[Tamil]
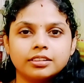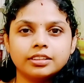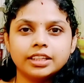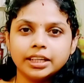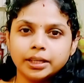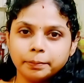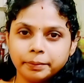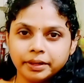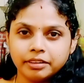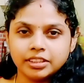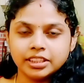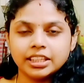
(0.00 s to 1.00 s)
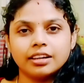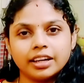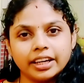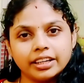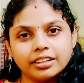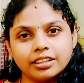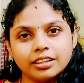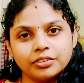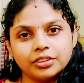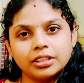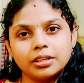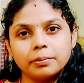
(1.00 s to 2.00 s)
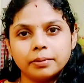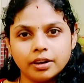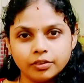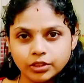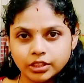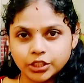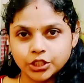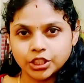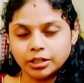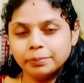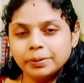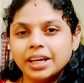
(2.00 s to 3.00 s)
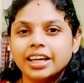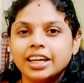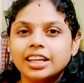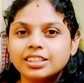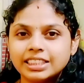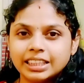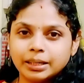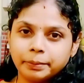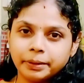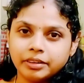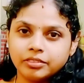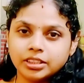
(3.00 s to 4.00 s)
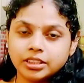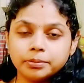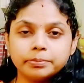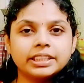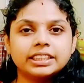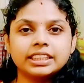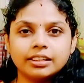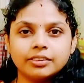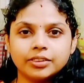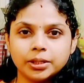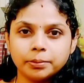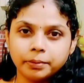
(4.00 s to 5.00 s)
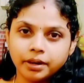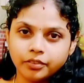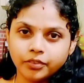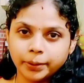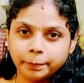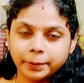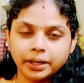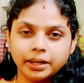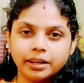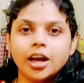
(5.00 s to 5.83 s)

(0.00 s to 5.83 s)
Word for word: நிறைய பேர் வந்து கிரைண்டரில் வந்து மாவு அரைச்சாலும் இன்னும் சில பேர் வந்து மிக்சியில் வந்து மாவு அரைப்பாங்க